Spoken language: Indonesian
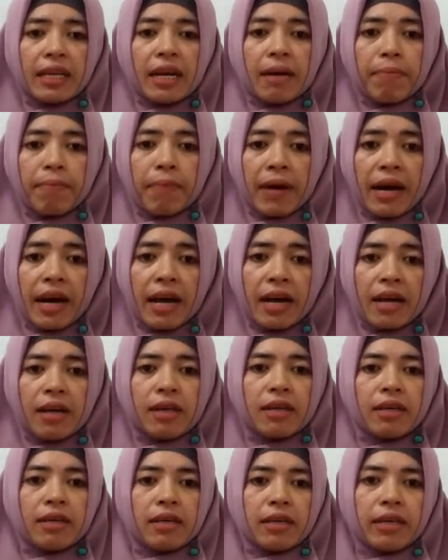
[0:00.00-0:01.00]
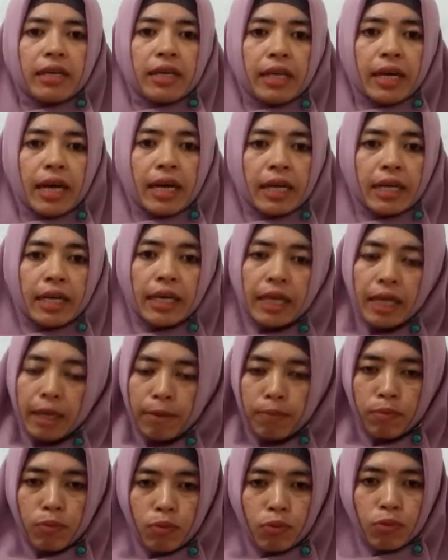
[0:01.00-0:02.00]
telapak kaki
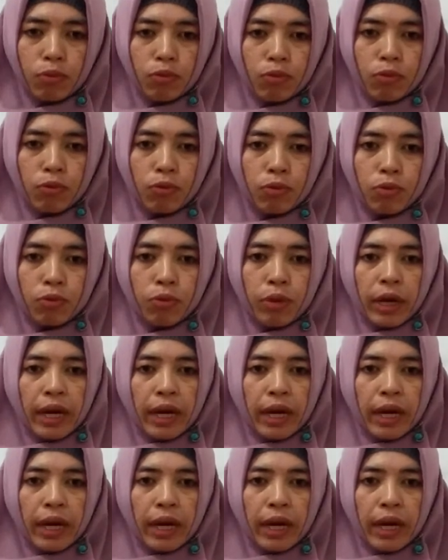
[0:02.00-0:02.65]
ibu.